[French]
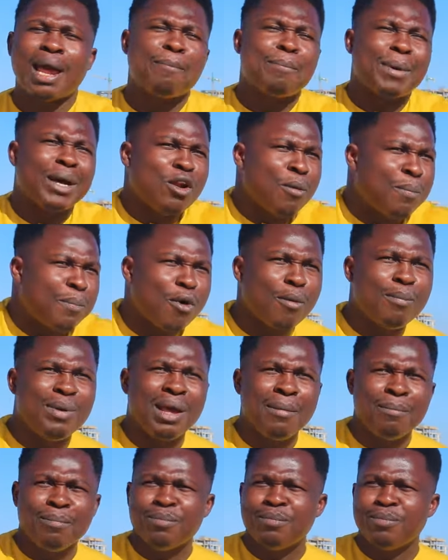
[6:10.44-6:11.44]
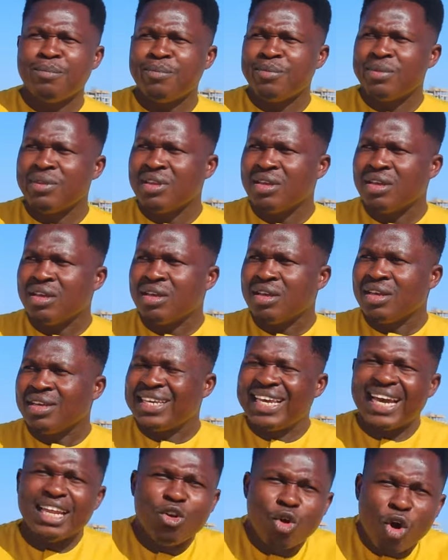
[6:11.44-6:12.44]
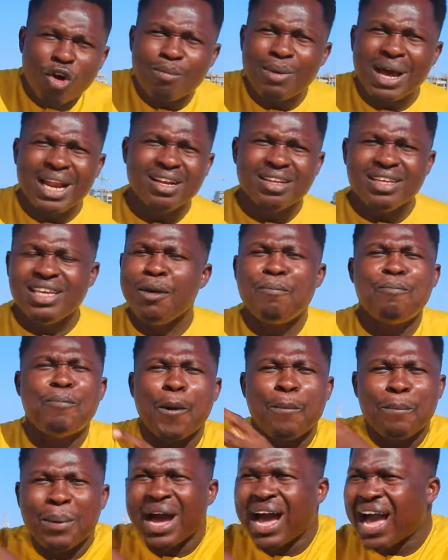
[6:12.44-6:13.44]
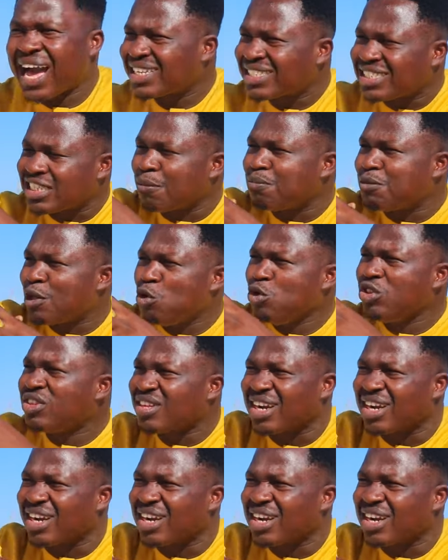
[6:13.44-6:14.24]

n'a pas de problème, qui est normal, il ne peut pas accepter une